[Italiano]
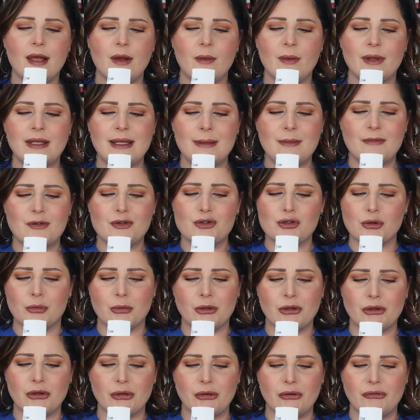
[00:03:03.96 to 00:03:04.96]
Guardiamo
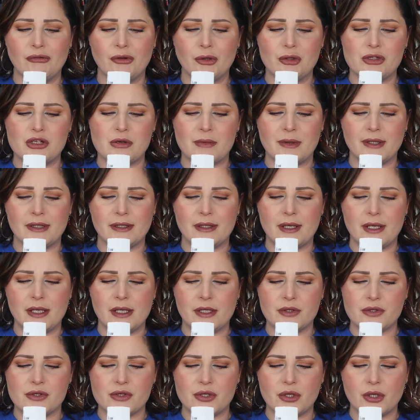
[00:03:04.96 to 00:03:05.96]
velocemente
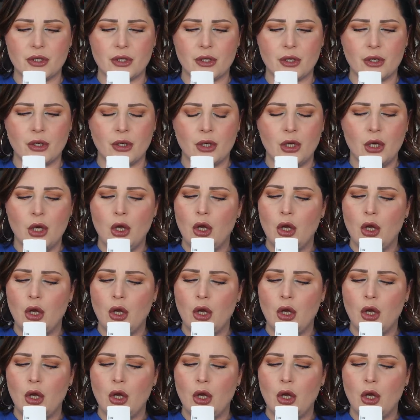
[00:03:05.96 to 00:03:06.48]
l'inci